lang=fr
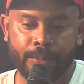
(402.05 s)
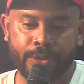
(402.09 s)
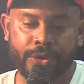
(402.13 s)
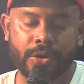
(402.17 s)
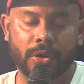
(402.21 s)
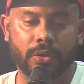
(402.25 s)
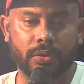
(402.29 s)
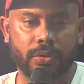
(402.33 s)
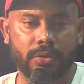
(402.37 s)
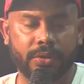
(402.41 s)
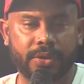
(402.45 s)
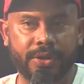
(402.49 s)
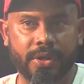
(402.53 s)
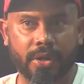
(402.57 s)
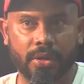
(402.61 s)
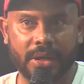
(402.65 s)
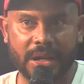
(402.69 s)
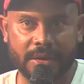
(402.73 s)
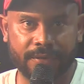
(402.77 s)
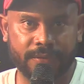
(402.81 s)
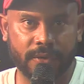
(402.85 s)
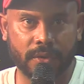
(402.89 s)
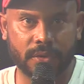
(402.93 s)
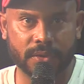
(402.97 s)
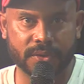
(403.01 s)
dans, dans
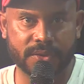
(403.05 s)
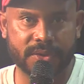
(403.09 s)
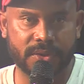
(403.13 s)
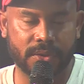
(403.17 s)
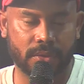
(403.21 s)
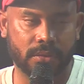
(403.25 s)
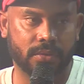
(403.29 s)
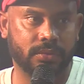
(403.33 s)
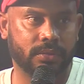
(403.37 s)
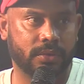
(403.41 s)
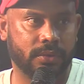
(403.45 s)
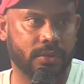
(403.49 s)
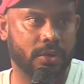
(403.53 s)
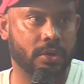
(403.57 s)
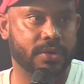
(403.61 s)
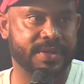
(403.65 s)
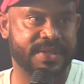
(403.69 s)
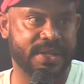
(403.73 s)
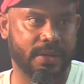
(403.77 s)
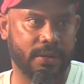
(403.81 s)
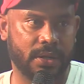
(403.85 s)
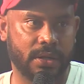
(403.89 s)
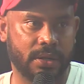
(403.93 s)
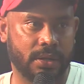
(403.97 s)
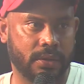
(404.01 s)
la France quand
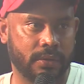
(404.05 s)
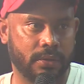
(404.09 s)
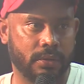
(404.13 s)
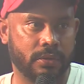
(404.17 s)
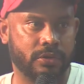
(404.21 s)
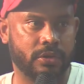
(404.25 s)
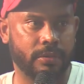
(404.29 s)
c'est euh,